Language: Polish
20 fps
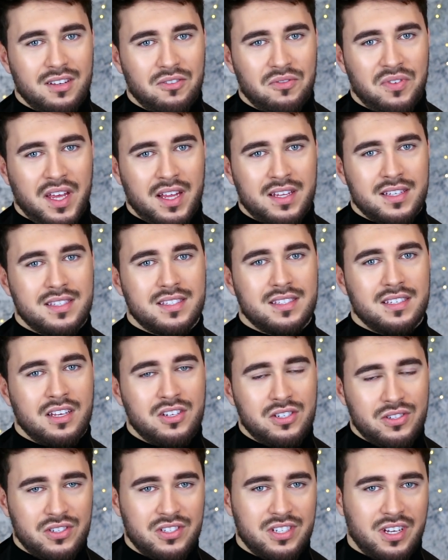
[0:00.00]
Więc
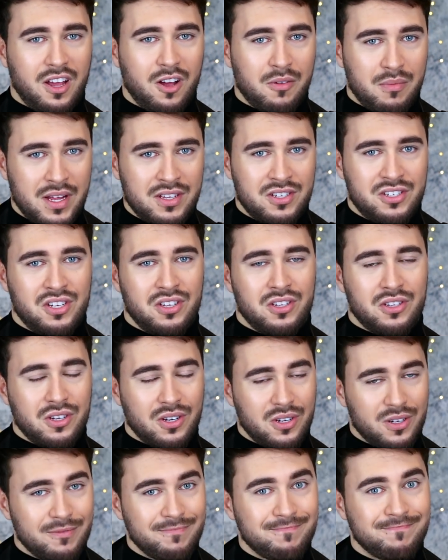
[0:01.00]
jeśli coś takiego macie, no
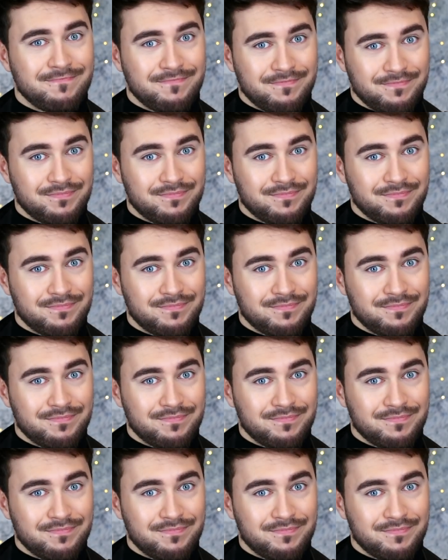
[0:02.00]
to